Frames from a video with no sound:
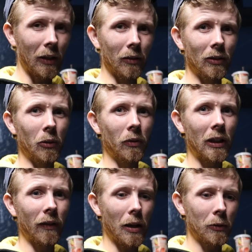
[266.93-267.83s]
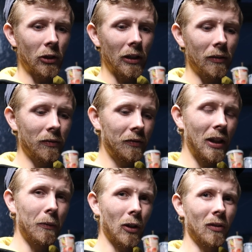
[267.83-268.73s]
no nie ukrywajmy, że w
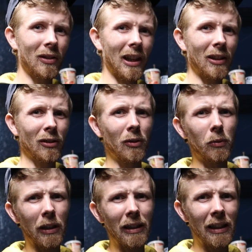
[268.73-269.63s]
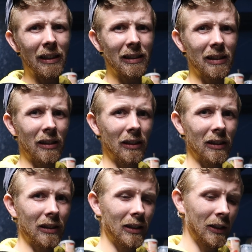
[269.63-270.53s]
tym rozwiązaniu co tutaj jest,
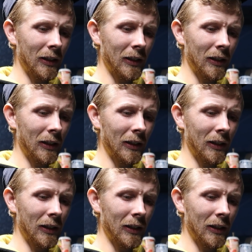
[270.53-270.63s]
y,